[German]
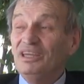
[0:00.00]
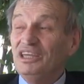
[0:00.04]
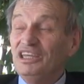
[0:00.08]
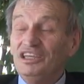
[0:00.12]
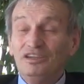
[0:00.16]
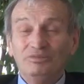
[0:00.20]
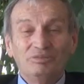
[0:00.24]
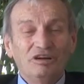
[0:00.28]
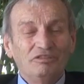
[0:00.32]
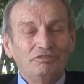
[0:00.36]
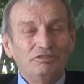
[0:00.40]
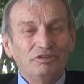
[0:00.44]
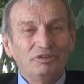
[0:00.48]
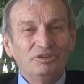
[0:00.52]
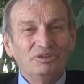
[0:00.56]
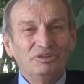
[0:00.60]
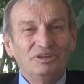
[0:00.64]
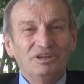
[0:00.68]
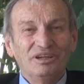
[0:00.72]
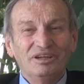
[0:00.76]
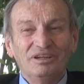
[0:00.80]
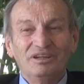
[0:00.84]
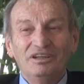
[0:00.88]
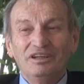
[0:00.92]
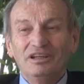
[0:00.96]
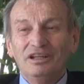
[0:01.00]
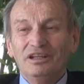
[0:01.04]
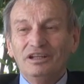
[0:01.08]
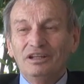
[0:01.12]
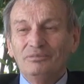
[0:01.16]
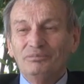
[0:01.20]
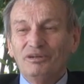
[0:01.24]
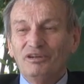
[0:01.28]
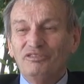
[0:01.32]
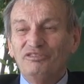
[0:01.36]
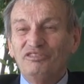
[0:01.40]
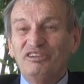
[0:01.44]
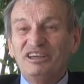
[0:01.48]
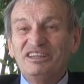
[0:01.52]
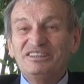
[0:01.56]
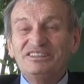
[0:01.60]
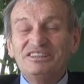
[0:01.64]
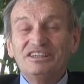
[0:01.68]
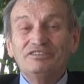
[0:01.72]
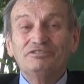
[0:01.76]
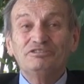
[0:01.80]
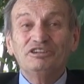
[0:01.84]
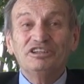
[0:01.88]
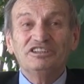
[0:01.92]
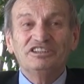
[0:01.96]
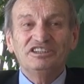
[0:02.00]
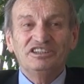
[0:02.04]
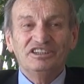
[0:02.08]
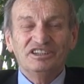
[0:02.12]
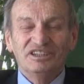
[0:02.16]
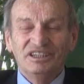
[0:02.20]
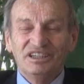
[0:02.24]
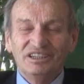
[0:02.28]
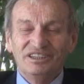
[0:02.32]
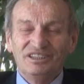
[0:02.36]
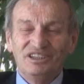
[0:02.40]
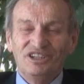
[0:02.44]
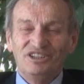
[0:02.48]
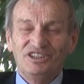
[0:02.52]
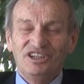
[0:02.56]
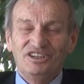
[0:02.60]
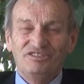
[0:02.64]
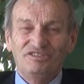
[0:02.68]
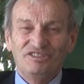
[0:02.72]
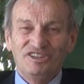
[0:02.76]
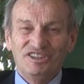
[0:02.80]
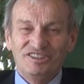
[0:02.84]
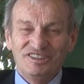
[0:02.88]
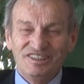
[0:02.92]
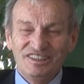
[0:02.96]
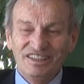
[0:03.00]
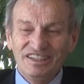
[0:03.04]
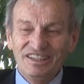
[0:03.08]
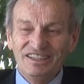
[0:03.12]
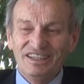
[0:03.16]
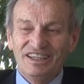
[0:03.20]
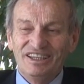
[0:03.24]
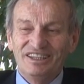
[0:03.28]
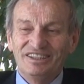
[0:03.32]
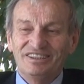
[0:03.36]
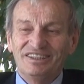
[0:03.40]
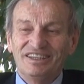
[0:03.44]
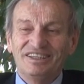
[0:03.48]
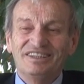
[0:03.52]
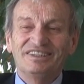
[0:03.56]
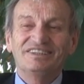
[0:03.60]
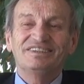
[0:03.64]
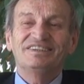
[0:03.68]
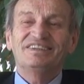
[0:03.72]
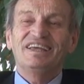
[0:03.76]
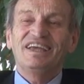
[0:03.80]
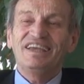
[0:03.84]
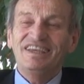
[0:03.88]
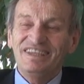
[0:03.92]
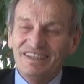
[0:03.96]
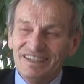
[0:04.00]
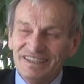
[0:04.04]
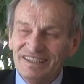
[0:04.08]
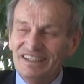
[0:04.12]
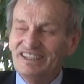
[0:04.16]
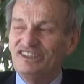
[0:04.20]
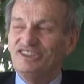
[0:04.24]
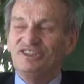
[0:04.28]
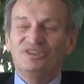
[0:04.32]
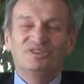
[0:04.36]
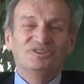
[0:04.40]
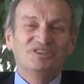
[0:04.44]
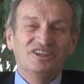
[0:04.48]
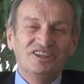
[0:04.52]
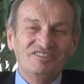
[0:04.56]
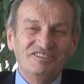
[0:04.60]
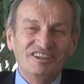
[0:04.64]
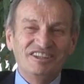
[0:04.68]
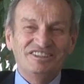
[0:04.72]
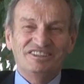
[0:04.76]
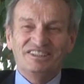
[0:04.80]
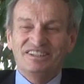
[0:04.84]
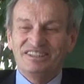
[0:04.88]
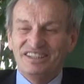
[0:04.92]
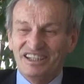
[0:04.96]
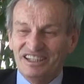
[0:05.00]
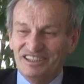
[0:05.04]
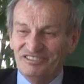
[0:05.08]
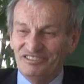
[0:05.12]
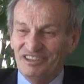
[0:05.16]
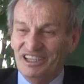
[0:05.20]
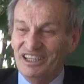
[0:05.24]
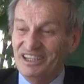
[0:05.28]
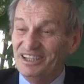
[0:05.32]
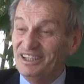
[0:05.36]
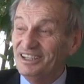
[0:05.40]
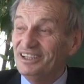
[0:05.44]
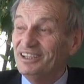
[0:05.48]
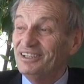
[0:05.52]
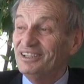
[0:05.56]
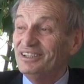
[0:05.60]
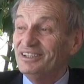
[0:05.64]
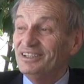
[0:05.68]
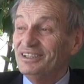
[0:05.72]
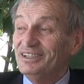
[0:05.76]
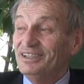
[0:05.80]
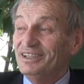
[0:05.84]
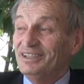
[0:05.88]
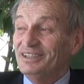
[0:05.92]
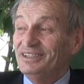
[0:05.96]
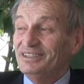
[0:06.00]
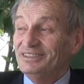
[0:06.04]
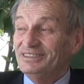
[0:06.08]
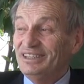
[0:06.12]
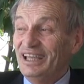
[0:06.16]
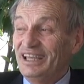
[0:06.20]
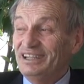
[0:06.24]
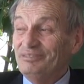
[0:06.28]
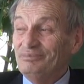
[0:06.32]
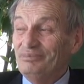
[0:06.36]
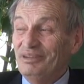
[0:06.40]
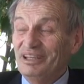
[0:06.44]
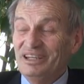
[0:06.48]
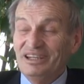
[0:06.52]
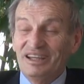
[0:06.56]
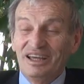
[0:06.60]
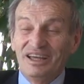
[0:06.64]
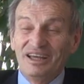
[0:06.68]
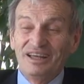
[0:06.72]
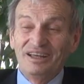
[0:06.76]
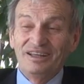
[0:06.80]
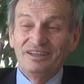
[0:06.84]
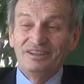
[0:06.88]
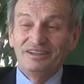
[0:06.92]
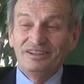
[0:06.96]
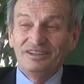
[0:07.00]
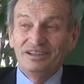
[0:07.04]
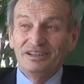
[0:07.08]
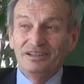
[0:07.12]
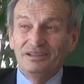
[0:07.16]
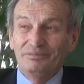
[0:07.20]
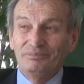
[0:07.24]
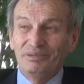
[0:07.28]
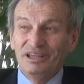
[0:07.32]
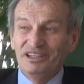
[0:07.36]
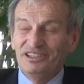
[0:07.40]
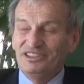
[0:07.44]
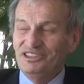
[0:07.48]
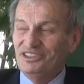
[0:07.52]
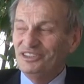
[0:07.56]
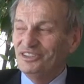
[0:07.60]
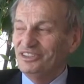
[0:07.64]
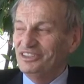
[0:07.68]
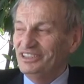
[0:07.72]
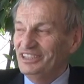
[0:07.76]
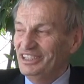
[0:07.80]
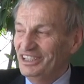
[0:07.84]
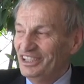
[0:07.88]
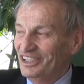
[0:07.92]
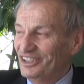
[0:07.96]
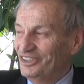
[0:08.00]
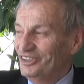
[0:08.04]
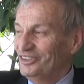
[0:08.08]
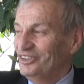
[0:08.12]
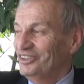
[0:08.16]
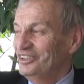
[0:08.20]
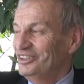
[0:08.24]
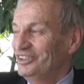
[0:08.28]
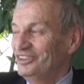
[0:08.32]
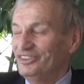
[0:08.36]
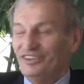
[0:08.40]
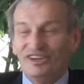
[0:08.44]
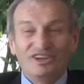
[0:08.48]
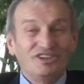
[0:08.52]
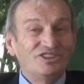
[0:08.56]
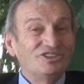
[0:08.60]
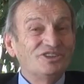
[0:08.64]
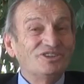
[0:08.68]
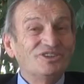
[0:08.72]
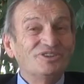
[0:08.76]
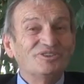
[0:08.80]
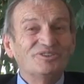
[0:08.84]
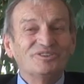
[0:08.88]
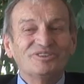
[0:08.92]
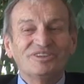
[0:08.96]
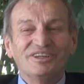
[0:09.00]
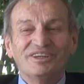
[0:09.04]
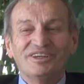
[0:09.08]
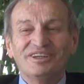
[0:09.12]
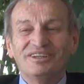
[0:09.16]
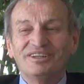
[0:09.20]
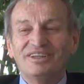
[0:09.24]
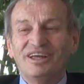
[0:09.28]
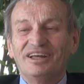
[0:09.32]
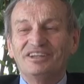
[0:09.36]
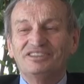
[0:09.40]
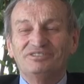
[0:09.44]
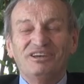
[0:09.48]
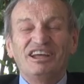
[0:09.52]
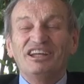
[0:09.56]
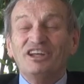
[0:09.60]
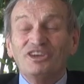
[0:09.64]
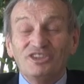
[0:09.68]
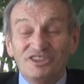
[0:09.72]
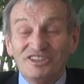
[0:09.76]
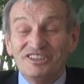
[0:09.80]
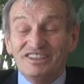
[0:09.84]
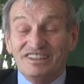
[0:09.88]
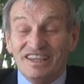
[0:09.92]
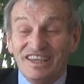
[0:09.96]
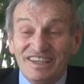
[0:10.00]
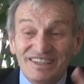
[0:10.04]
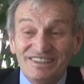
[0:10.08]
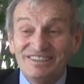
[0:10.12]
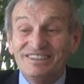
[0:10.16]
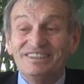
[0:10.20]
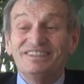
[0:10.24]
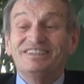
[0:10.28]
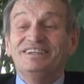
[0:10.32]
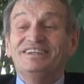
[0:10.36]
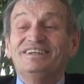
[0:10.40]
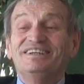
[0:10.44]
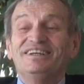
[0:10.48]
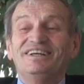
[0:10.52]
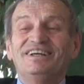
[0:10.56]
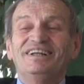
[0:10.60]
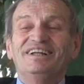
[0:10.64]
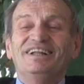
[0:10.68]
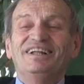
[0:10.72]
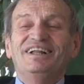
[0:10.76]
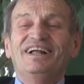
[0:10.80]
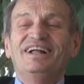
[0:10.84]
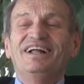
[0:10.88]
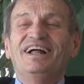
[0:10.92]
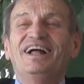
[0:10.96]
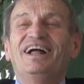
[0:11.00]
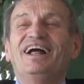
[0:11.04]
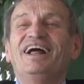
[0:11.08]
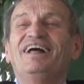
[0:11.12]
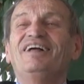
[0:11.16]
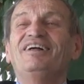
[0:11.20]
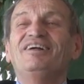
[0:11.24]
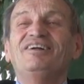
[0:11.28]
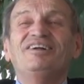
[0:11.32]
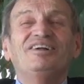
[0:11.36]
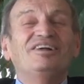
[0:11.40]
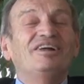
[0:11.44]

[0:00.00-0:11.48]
Ich war früher Professor für theoretische Physik an der Technischen Universität Wien. Seit meiner Pensionierung 1900, 2006 äh,